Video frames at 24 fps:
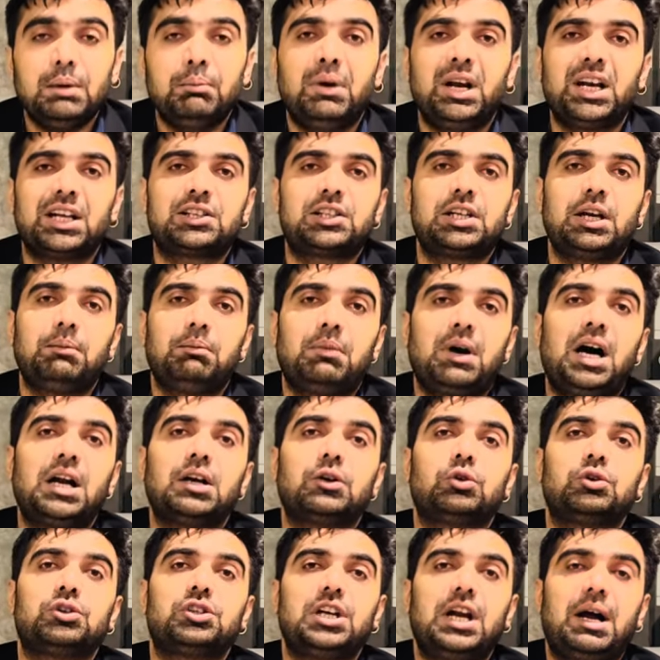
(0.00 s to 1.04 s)
मलक सलमान
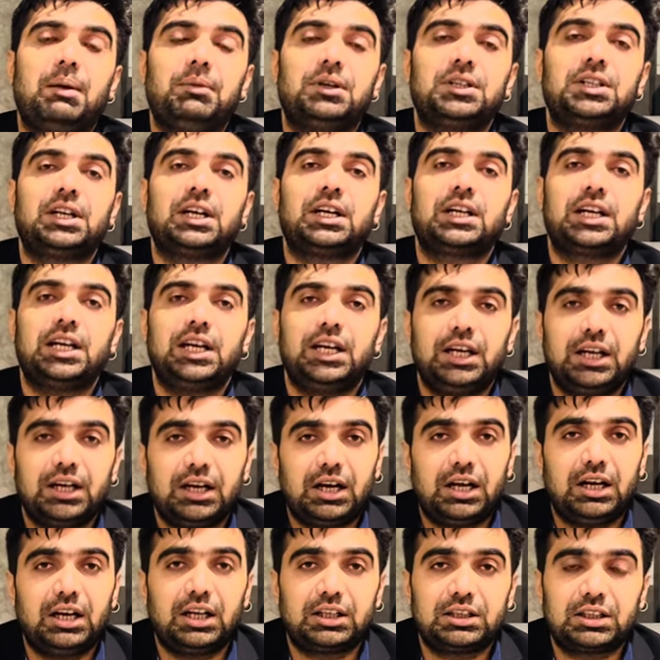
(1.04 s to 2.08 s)
को सलामत रखे
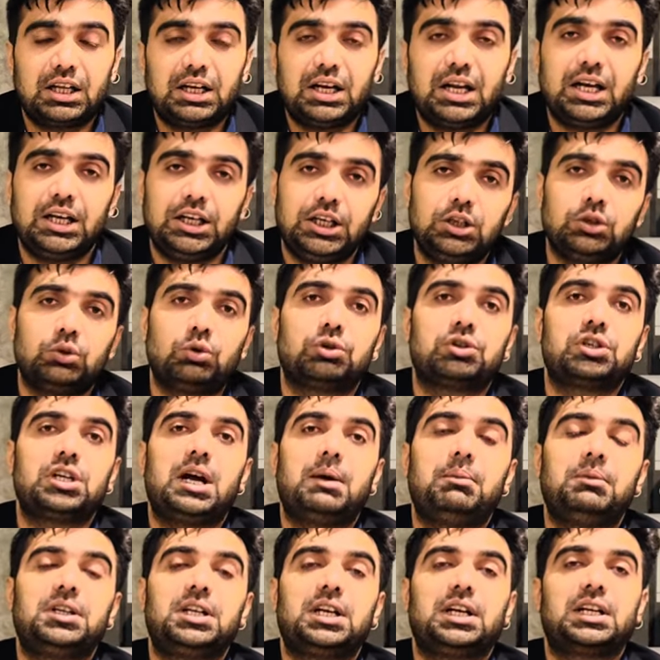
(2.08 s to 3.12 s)
अल्लाह ताला इनको
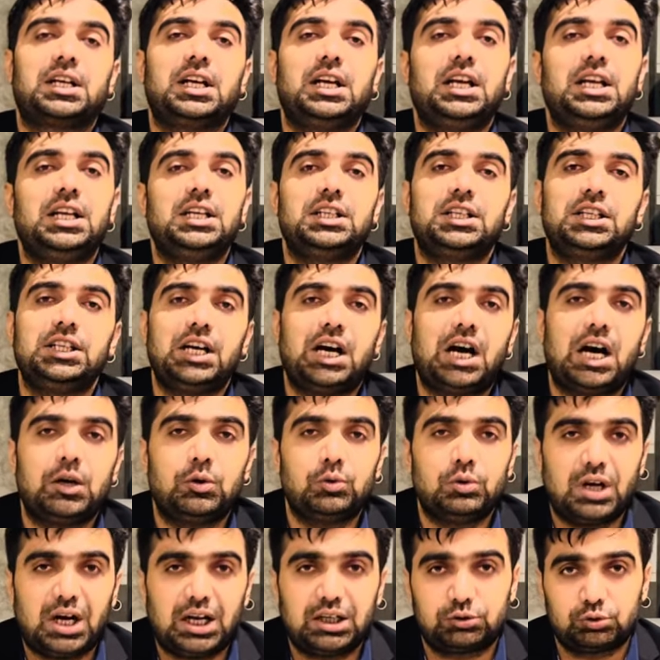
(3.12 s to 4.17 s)
सलामत रखे इनकी आल
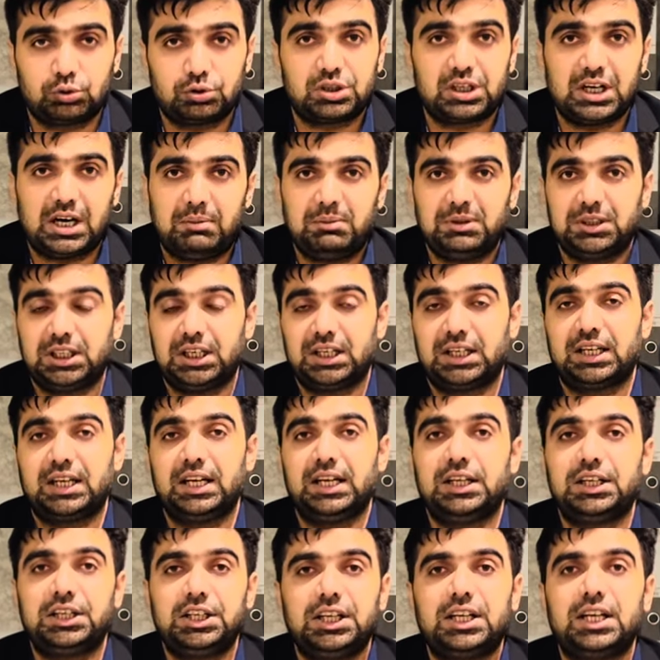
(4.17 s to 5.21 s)
औलाद को सलामत
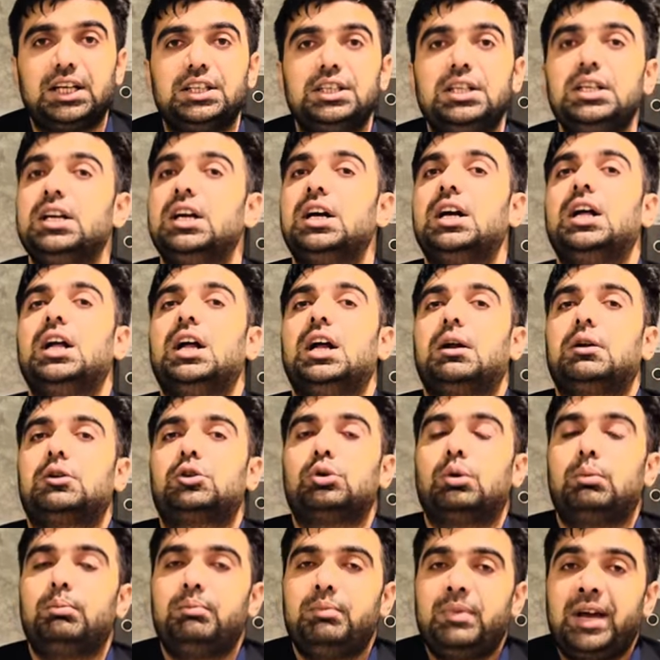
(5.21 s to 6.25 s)
रखे ठीक है जी
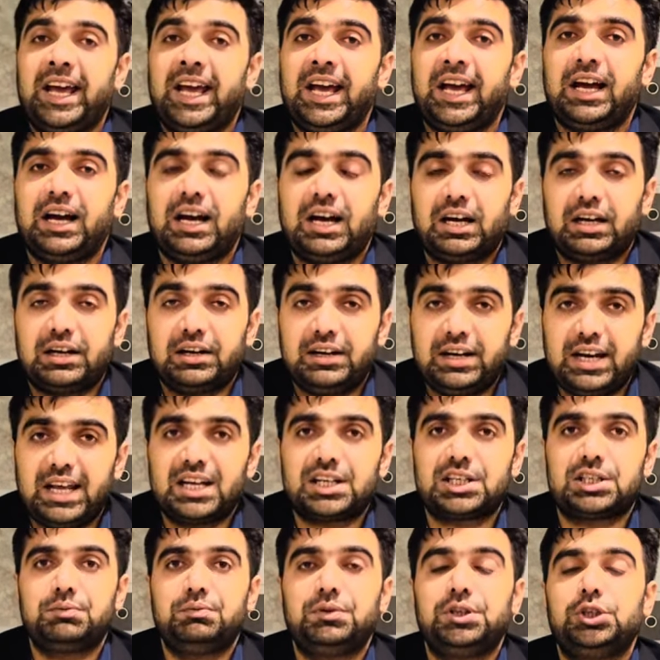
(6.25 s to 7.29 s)
तो मैं
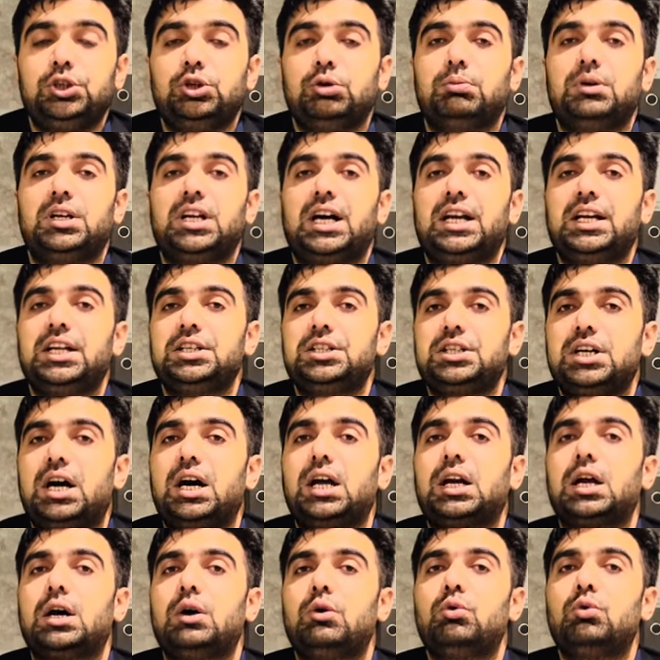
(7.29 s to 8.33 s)
नेक्स्ट वीडियो बनाने जा
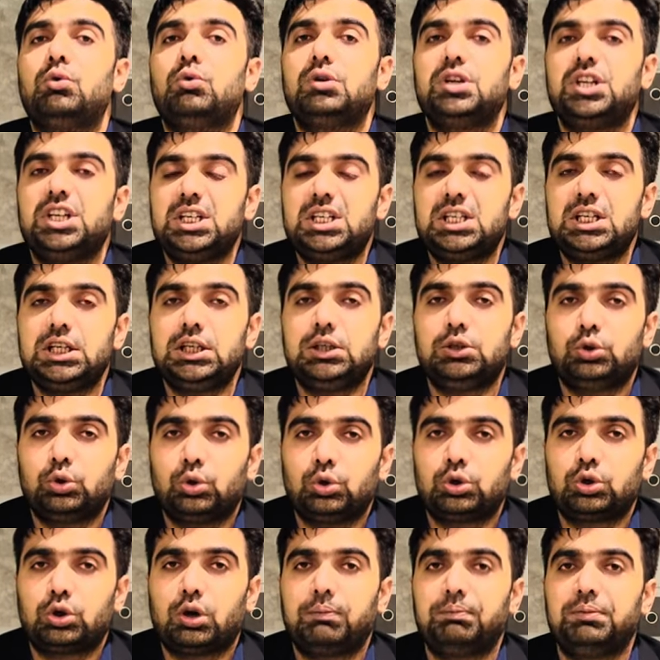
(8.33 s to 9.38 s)
रहा हूं इसी दो
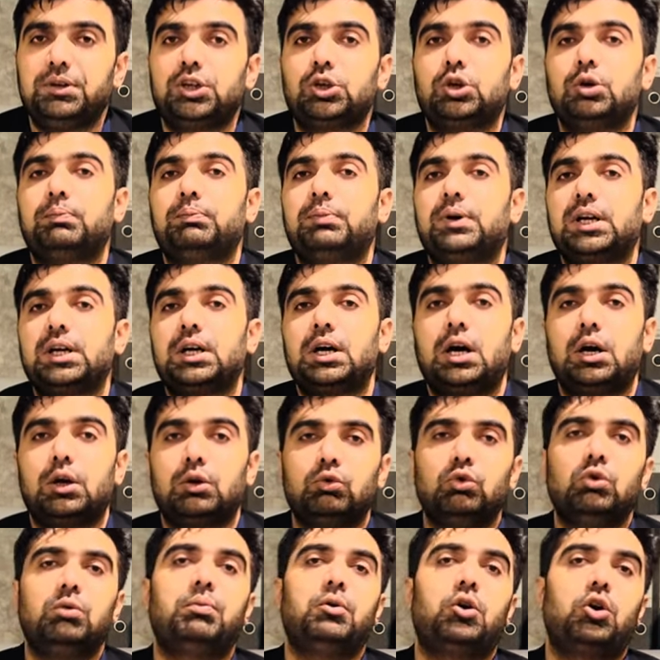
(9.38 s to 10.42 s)
टॉपिक के ऊपर
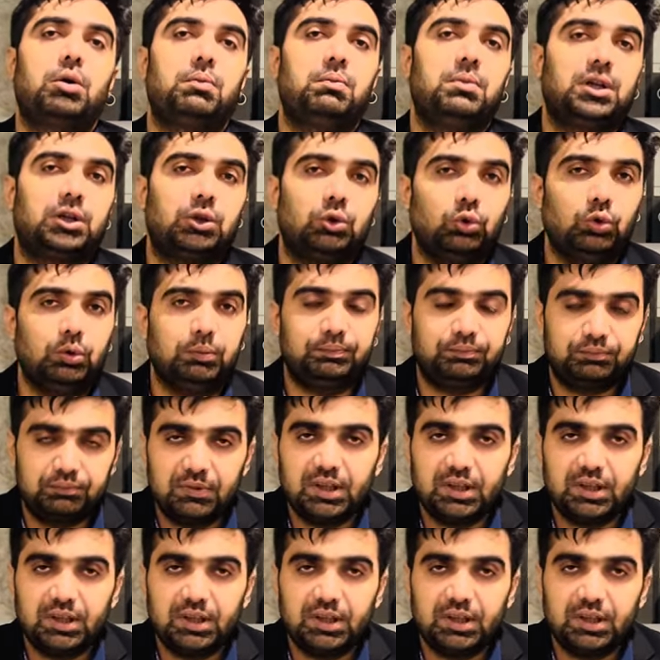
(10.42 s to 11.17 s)
हरूप और मतलूब